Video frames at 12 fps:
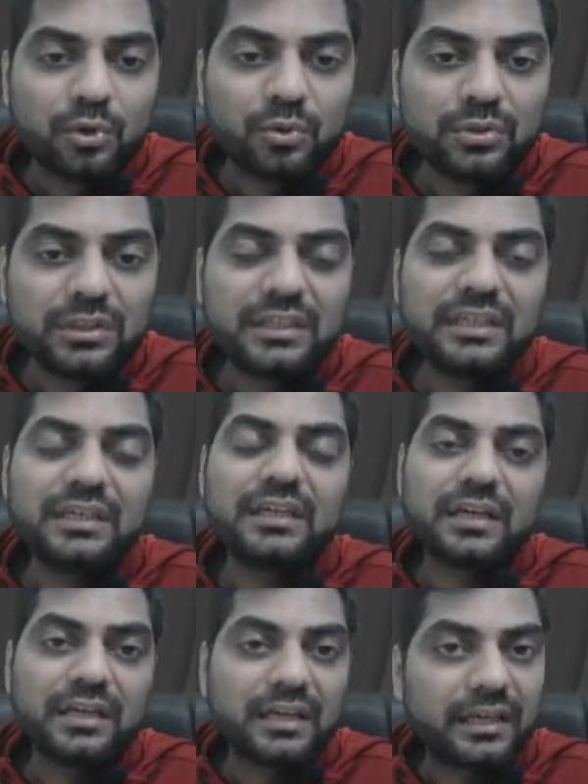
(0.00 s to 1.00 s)
खुद की
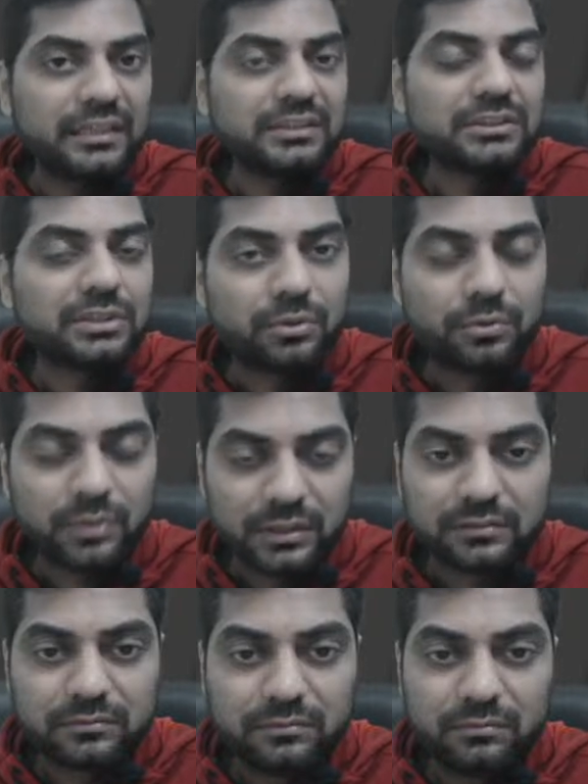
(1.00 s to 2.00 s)
घर की
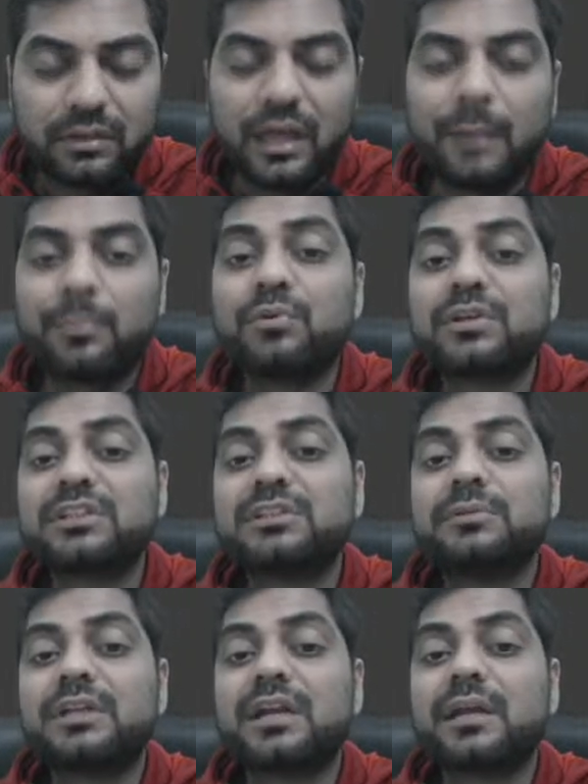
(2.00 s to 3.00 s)
जरूरत आपको किसी
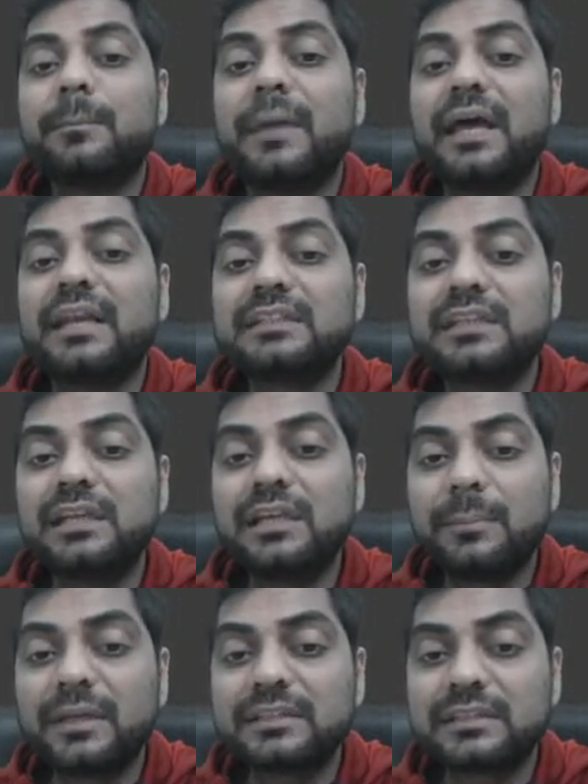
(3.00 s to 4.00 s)
भी तरह की मैरिज के
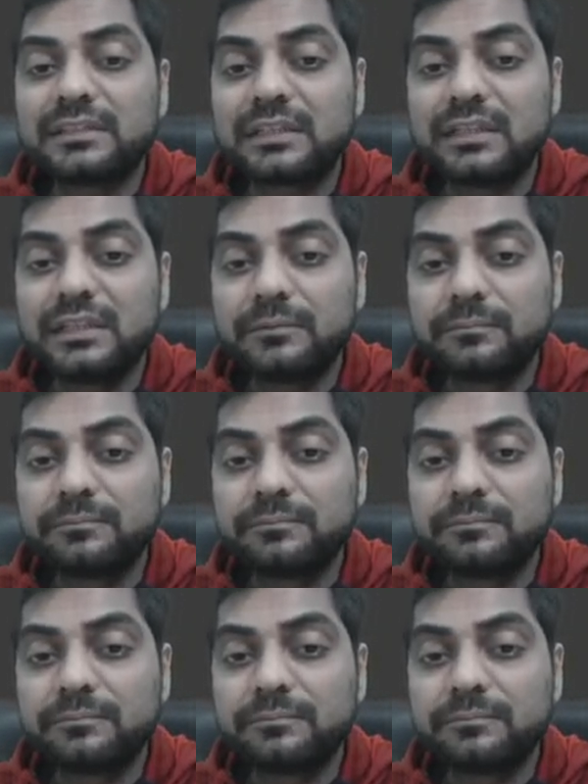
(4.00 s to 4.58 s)
लिए पैसा चाहिए